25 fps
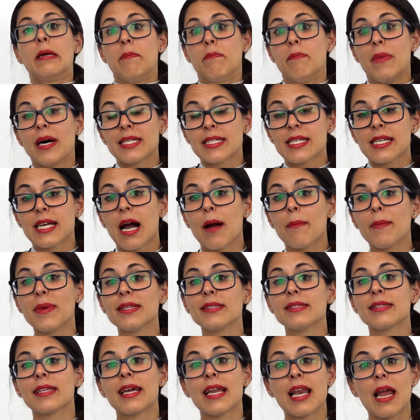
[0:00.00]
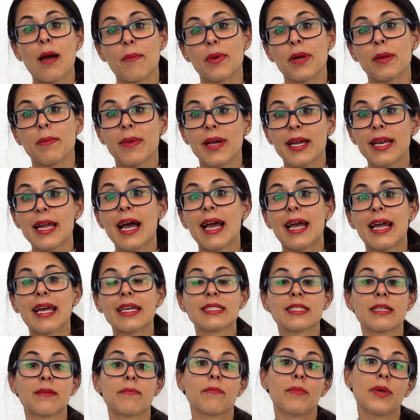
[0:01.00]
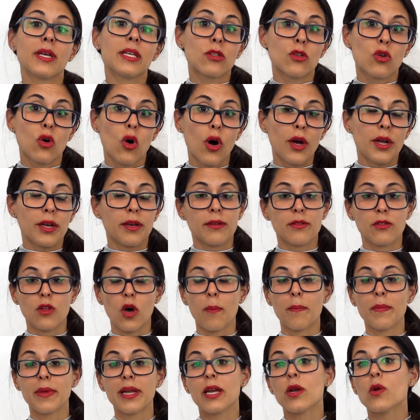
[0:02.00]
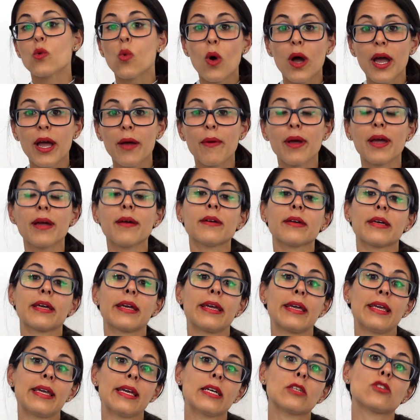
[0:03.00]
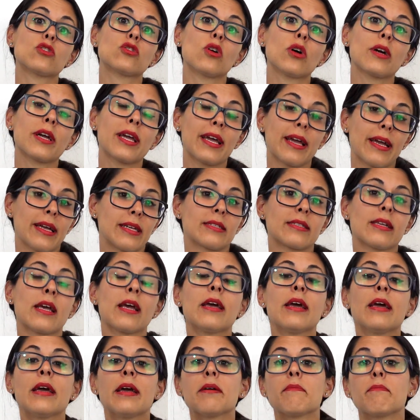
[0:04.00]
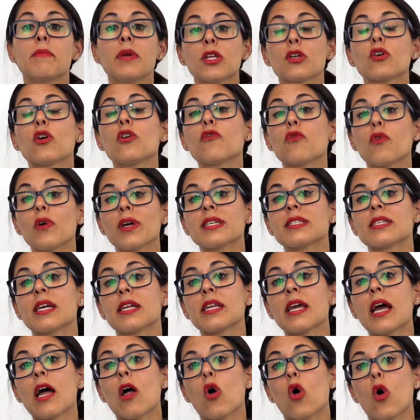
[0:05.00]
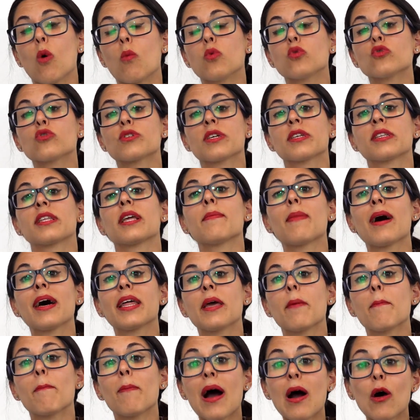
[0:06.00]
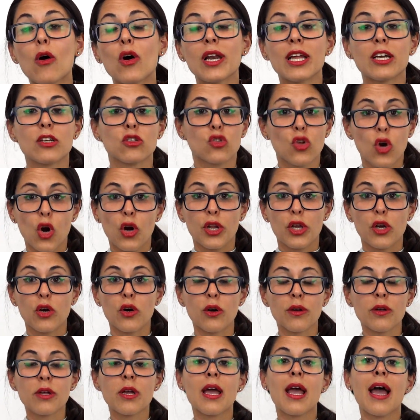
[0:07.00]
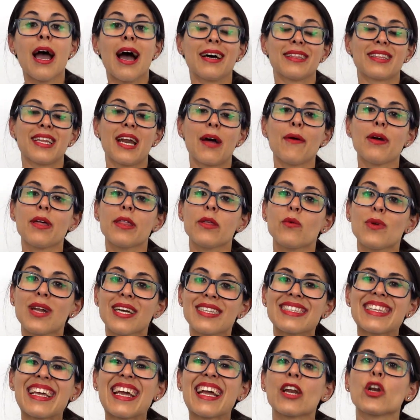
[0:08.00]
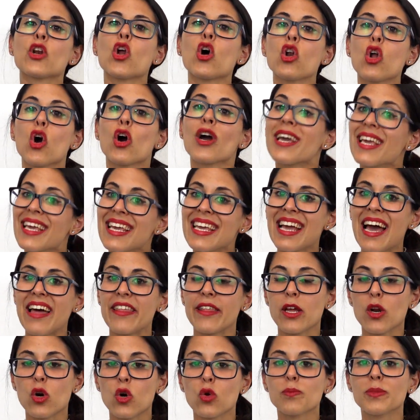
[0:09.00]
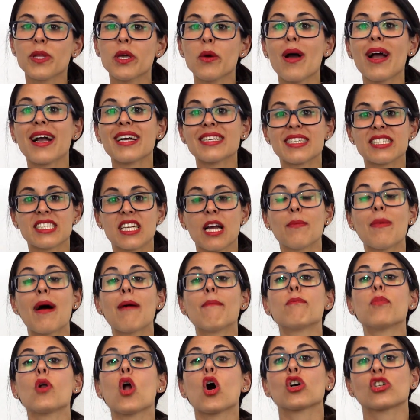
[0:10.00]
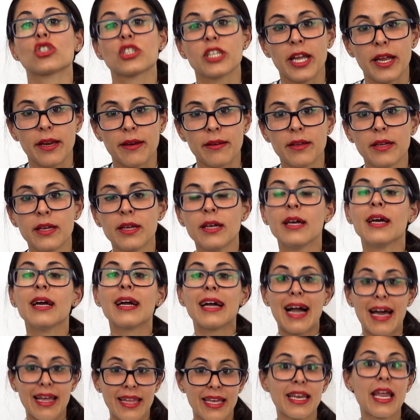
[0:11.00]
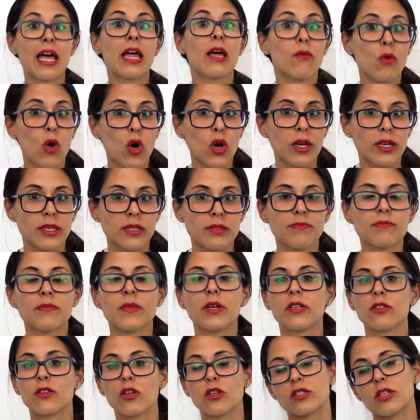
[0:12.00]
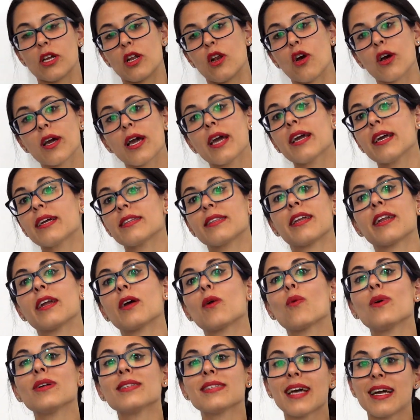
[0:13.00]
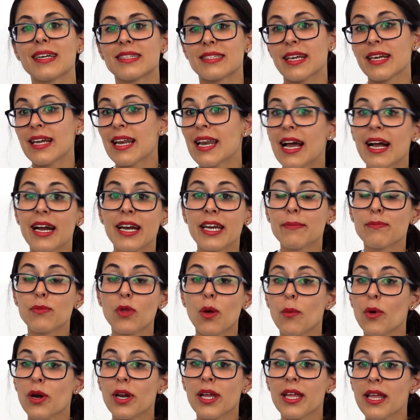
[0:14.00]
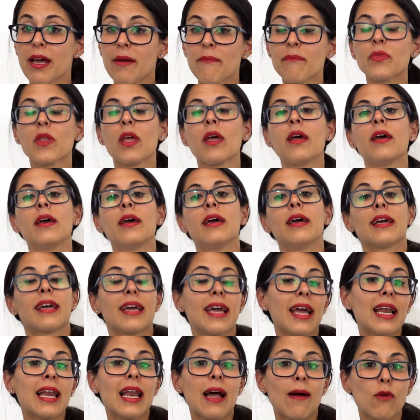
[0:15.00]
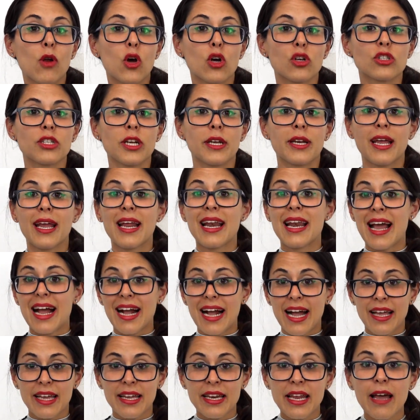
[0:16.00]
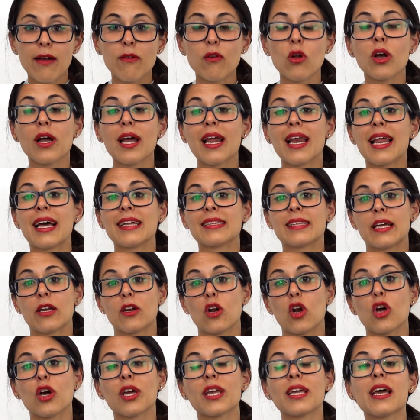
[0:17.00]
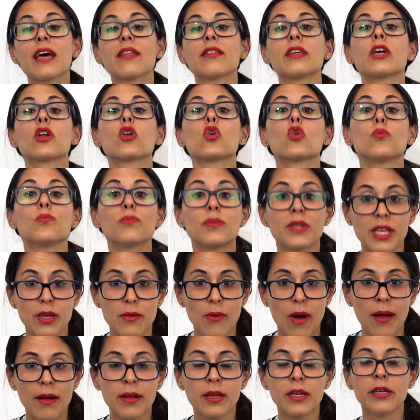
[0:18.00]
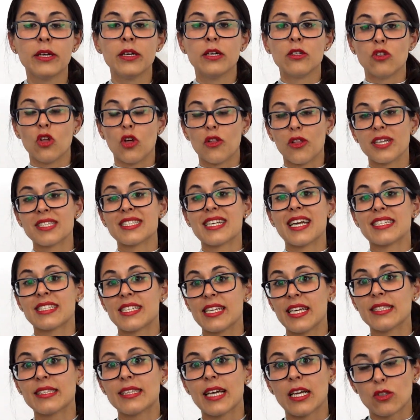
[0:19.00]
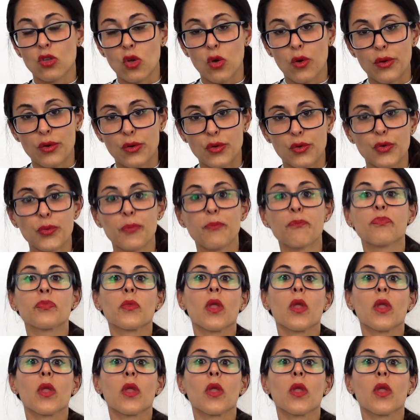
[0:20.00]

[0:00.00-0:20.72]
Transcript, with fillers: Básicamente la primera es Bitcoin 2009 y eso qué es? Bitcoin fue diseñado como un sistema de pago electrónico a través de una tecnología disruptiva que se llama blockchain, cadena de bloques. Entonces, lo que hay que tener en cuenta es que es la criptomoneda, que es la blockchain, es la cadena de bloques, la tecnología disruptiva, donde se asienta todo esto.